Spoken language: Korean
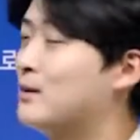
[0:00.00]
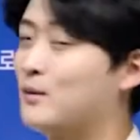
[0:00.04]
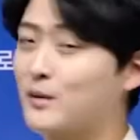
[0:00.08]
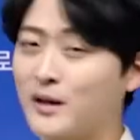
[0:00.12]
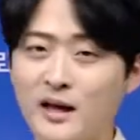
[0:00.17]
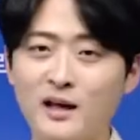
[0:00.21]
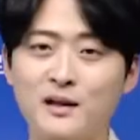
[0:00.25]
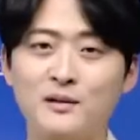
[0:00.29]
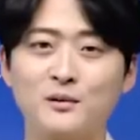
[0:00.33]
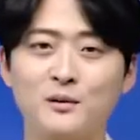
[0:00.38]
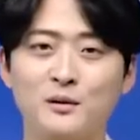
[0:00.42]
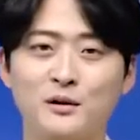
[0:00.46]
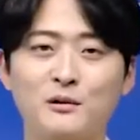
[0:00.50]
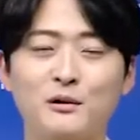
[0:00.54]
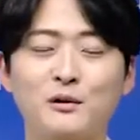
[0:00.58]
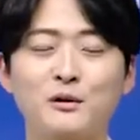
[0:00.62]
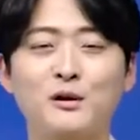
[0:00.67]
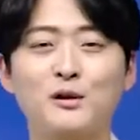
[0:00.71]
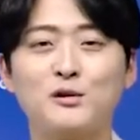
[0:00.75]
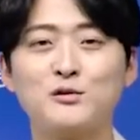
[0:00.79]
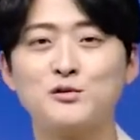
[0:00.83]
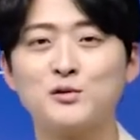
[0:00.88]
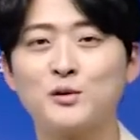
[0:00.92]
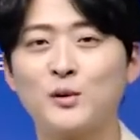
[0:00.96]
오케이? 그리고
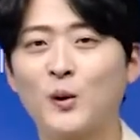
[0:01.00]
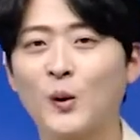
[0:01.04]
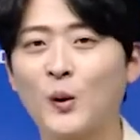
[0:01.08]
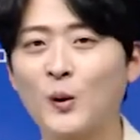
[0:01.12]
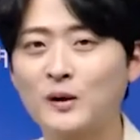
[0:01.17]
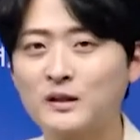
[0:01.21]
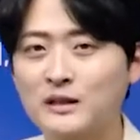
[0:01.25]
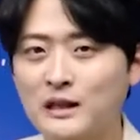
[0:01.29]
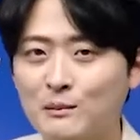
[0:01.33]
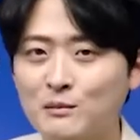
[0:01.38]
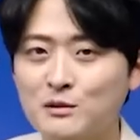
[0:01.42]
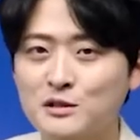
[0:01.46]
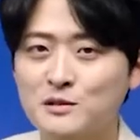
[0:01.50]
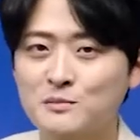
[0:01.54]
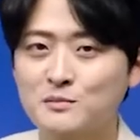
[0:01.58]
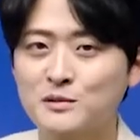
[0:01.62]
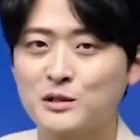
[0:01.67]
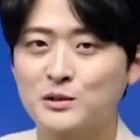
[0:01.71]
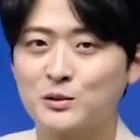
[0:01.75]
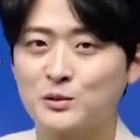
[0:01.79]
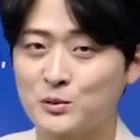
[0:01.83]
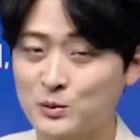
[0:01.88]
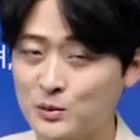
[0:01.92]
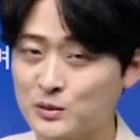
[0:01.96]
활용해 주시고 나머지
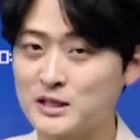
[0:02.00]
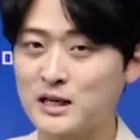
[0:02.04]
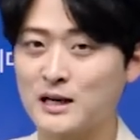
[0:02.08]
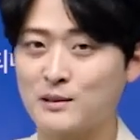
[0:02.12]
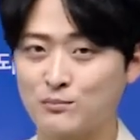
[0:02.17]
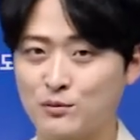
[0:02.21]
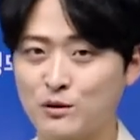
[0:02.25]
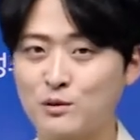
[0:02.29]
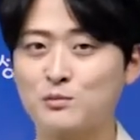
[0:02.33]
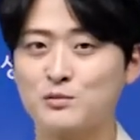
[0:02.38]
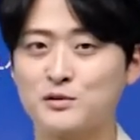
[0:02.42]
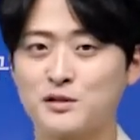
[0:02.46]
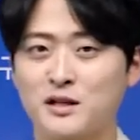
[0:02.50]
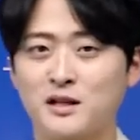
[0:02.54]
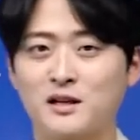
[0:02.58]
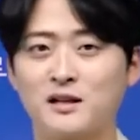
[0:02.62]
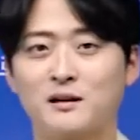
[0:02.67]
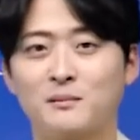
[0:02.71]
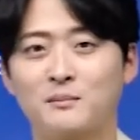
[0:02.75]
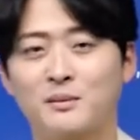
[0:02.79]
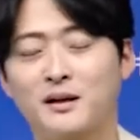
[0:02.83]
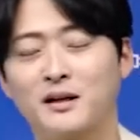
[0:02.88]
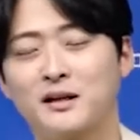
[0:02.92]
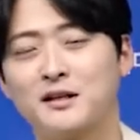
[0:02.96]
문제도 잘
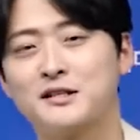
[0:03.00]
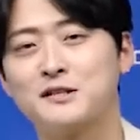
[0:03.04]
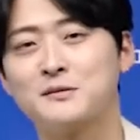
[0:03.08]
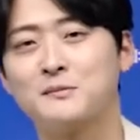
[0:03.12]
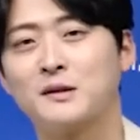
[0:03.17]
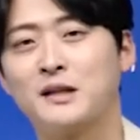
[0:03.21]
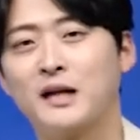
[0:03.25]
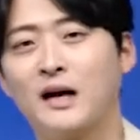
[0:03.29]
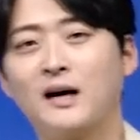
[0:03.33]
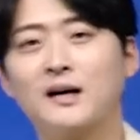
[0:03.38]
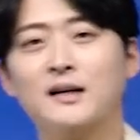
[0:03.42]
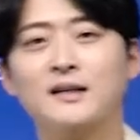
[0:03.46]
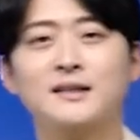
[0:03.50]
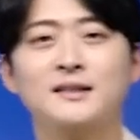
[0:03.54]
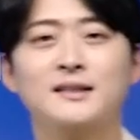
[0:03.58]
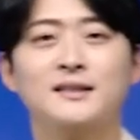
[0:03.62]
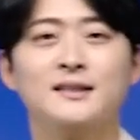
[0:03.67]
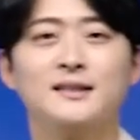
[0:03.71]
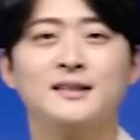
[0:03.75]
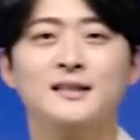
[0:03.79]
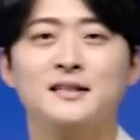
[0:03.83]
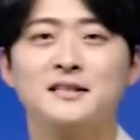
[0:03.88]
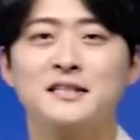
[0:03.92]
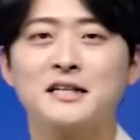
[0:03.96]
풀어보시기를 바라겠습니다.
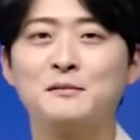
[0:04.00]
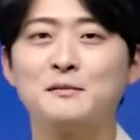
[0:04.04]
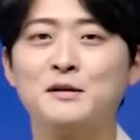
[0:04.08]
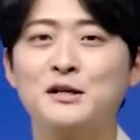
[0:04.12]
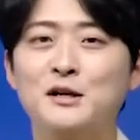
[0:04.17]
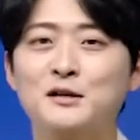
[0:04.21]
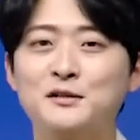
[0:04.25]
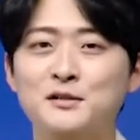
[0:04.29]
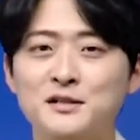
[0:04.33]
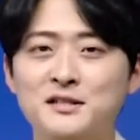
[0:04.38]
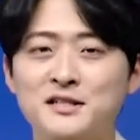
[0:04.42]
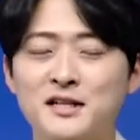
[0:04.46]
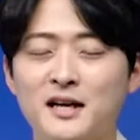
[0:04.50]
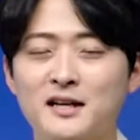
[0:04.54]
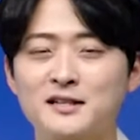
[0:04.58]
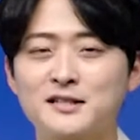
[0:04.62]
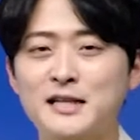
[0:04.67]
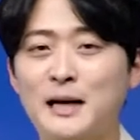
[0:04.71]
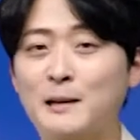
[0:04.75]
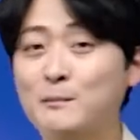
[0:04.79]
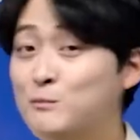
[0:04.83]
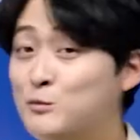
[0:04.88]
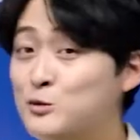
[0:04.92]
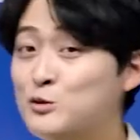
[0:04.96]
자 그럼 이어서 이제
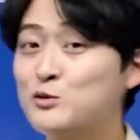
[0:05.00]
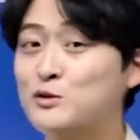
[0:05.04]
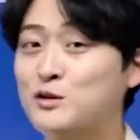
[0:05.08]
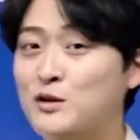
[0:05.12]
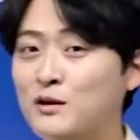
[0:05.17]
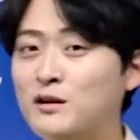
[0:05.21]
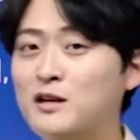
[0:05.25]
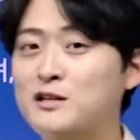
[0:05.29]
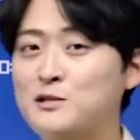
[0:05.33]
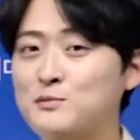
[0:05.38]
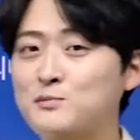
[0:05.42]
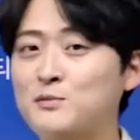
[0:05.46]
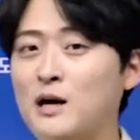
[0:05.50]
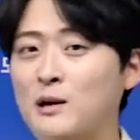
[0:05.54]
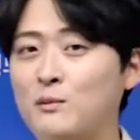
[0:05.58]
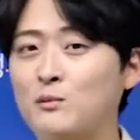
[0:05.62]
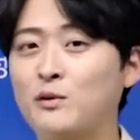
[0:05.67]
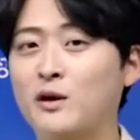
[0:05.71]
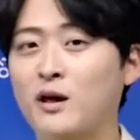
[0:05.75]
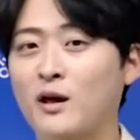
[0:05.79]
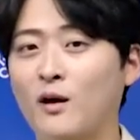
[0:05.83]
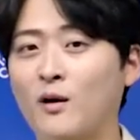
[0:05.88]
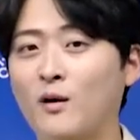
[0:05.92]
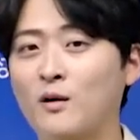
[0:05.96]
3중 연계 지문
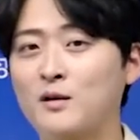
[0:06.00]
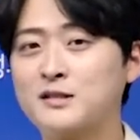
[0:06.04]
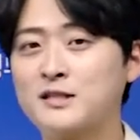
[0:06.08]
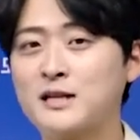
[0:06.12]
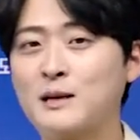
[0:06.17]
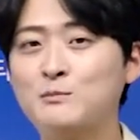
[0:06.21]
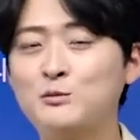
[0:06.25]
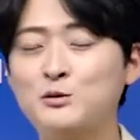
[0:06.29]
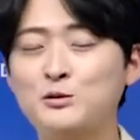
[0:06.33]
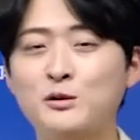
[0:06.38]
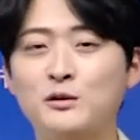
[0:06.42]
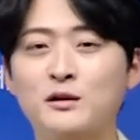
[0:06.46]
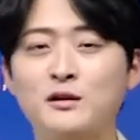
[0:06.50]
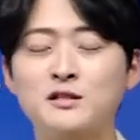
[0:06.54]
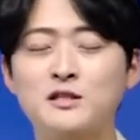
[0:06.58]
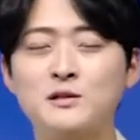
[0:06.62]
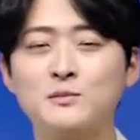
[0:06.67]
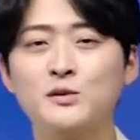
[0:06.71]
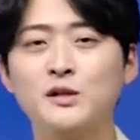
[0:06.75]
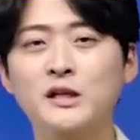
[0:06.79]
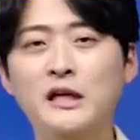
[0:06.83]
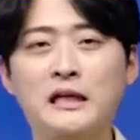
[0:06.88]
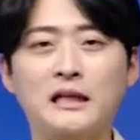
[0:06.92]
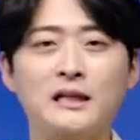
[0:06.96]
가볼게요. 3중 연계
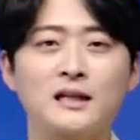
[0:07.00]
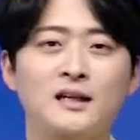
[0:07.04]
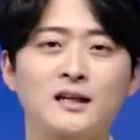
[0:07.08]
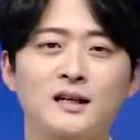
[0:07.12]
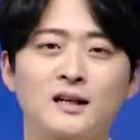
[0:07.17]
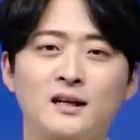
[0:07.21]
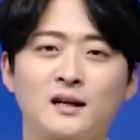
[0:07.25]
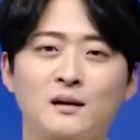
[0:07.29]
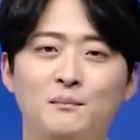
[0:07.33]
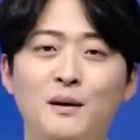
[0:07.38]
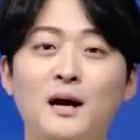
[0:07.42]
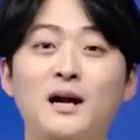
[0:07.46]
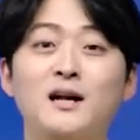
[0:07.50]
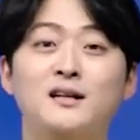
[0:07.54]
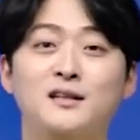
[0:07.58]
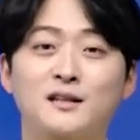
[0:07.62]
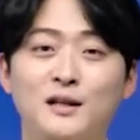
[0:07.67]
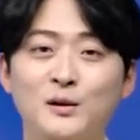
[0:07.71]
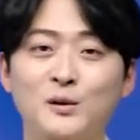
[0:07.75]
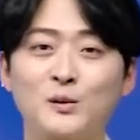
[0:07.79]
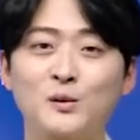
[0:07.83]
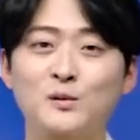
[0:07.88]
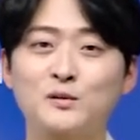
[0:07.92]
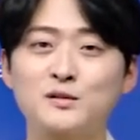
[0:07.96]
지문은 말
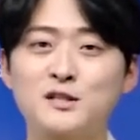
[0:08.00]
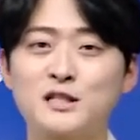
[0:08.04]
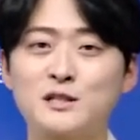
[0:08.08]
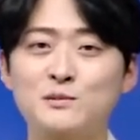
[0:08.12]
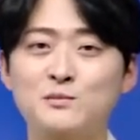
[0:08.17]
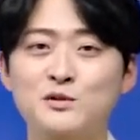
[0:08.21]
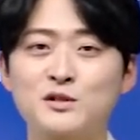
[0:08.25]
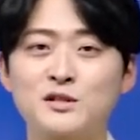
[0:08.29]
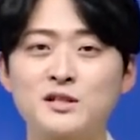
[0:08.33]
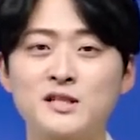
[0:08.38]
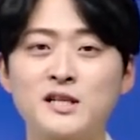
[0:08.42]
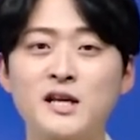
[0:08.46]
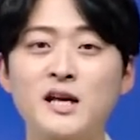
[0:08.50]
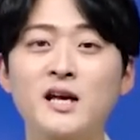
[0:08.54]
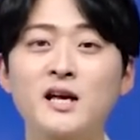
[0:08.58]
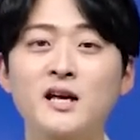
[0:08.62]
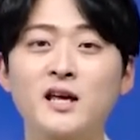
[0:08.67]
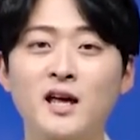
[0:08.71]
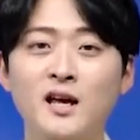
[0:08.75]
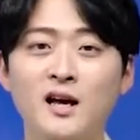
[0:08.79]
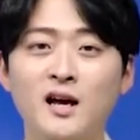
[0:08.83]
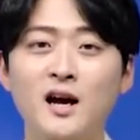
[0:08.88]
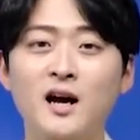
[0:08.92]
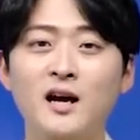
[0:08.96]
그대로 지문
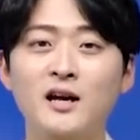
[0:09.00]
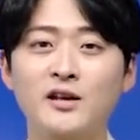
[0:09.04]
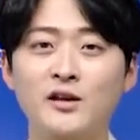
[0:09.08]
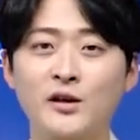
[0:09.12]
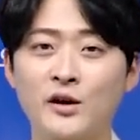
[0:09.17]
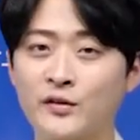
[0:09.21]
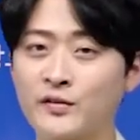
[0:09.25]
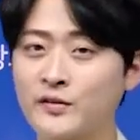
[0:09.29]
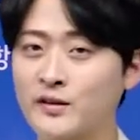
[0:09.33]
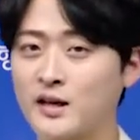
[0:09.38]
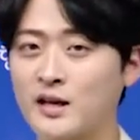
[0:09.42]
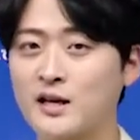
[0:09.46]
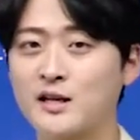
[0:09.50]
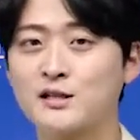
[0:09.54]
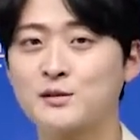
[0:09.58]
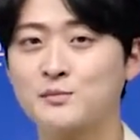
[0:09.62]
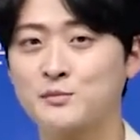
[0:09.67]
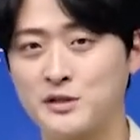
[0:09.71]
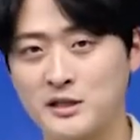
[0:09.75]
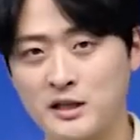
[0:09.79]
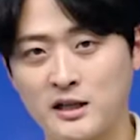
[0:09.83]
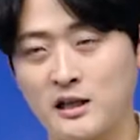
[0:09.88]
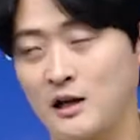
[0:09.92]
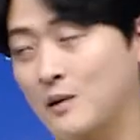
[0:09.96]
3개가 연계해서
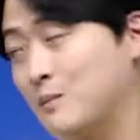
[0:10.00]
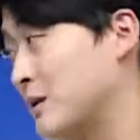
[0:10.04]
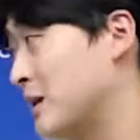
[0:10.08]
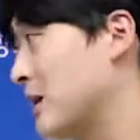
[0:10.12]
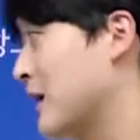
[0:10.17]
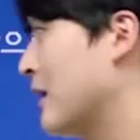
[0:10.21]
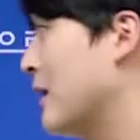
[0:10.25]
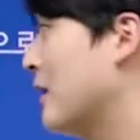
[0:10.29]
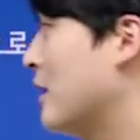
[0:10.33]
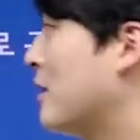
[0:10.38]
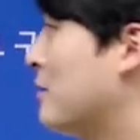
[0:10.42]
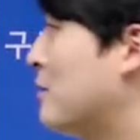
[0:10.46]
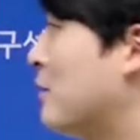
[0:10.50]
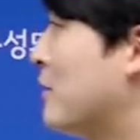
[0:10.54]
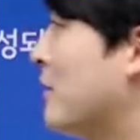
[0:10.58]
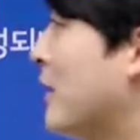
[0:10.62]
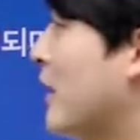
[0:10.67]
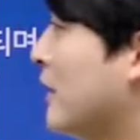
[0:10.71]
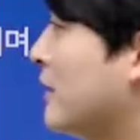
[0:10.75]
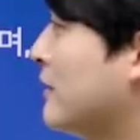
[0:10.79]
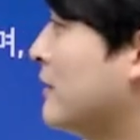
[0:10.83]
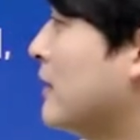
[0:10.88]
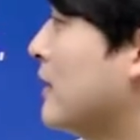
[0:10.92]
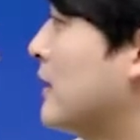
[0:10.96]
문제가 나옵니다.
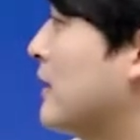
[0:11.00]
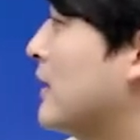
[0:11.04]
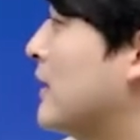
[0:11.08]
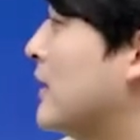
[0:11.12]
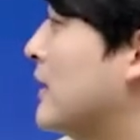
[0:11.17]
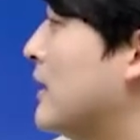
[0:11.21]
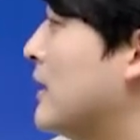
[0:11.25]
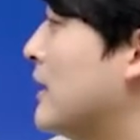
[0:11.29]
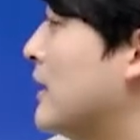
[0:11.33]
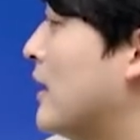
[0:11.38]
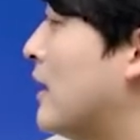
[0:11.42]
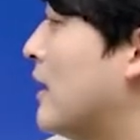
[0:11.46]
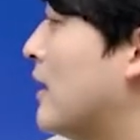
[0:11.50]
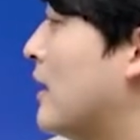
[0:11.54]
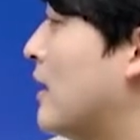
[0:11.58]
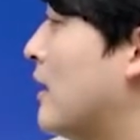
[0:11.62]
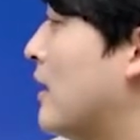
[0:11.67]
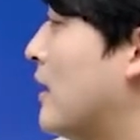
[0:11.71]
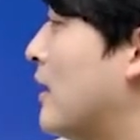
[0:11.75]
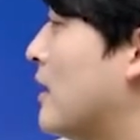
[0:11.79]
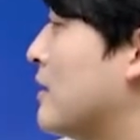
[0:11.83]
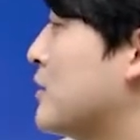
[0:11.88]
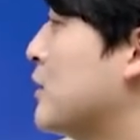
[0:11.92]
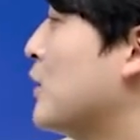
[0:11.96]
읽어보면
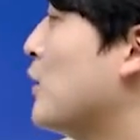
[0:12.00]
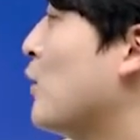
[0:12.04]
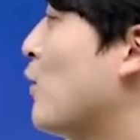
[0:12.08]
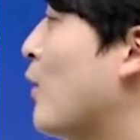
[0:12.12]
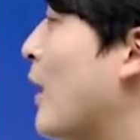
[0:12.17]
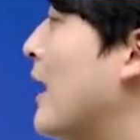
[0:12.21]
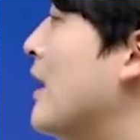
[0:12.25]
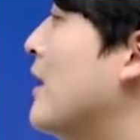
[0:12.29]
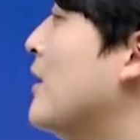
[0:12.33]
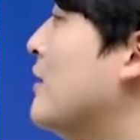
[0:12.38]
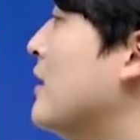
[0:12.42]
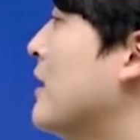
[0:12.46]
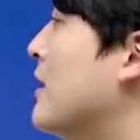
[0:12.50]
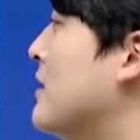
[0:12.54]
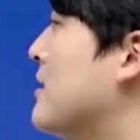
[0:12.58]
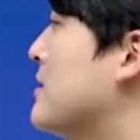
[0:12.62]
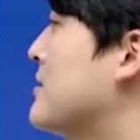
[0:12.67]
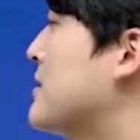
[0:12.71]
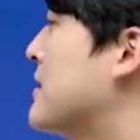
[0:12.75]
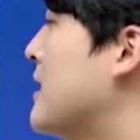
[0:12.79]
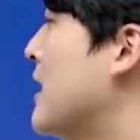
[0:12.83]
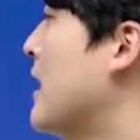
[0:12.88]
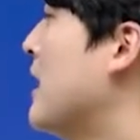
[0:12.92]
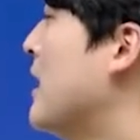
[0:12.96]
어, 서로 관련
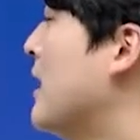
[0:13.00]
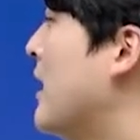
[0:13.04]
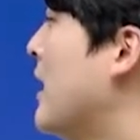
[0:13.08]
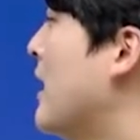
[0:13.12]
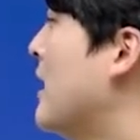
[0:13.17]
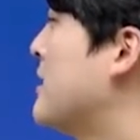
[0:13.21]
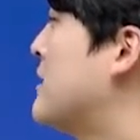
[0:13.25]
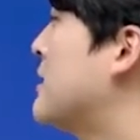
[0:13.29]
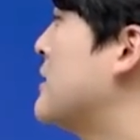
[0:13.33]
있는 3개의